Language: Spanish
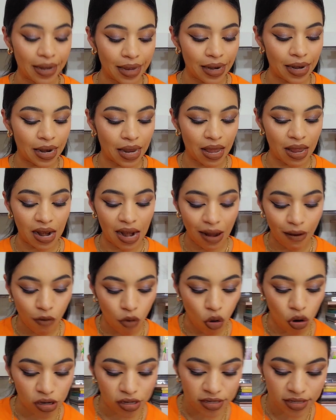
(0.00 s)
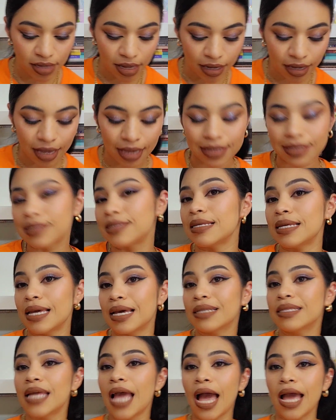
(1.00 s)
la, la bolsa, que sí
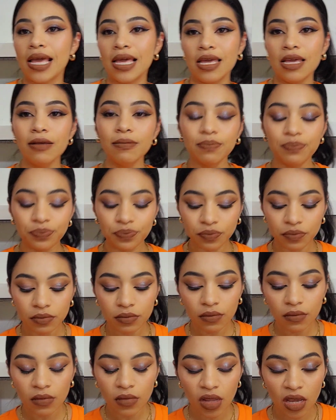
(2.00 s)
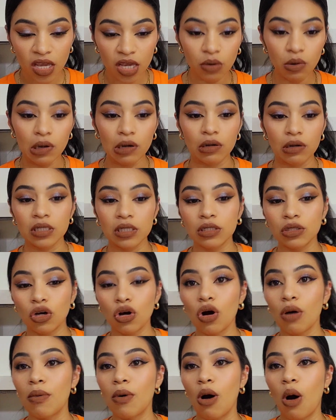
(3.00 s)
es de ahí. Y bueno, esto es
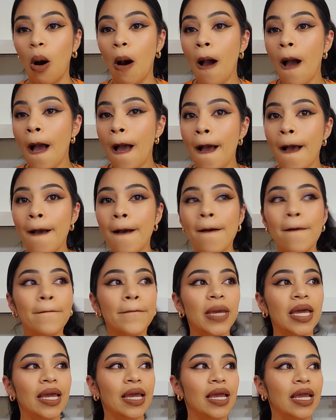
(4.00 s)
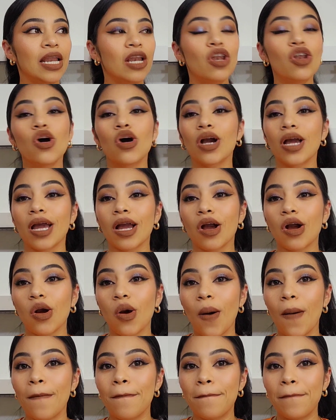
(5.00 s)
como eh, lo que
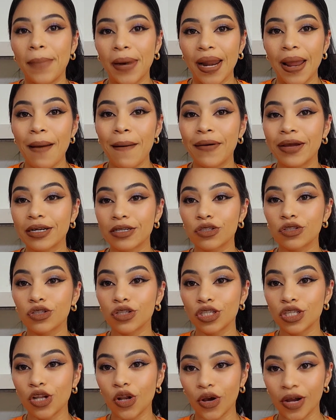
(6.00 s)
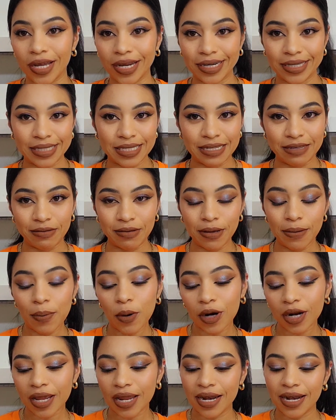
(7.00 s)
compré versus lo que recibí,
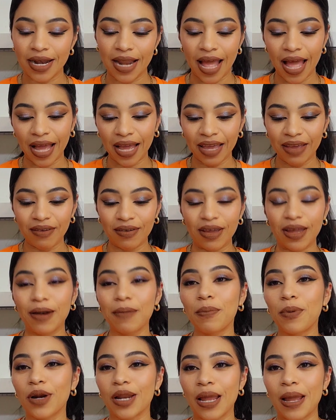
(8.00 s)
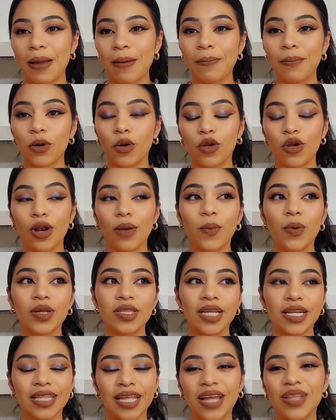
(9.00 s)
porque nada que ver. Por ejemplo, yo les voy a
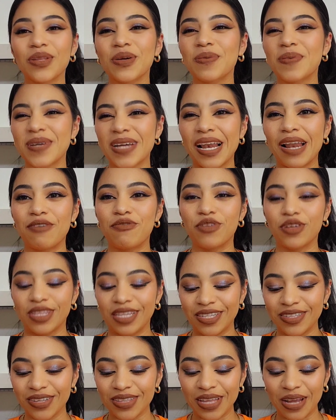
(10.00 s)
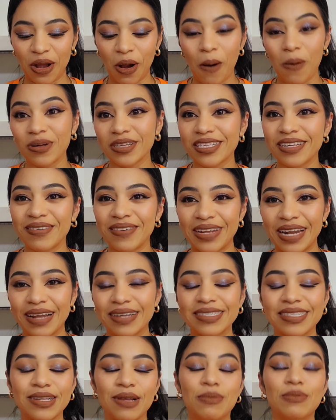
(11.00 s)
estar dejando como que las fotitos de cómo se,
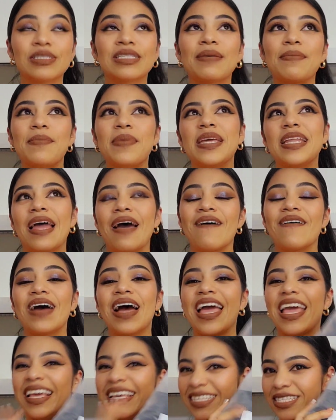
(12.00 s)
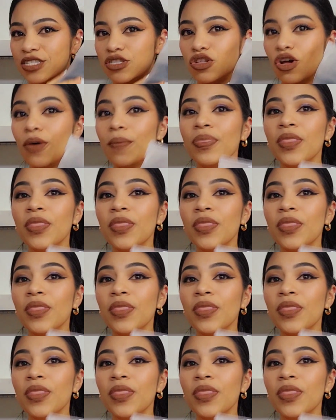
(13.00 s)
cómo se miraba esto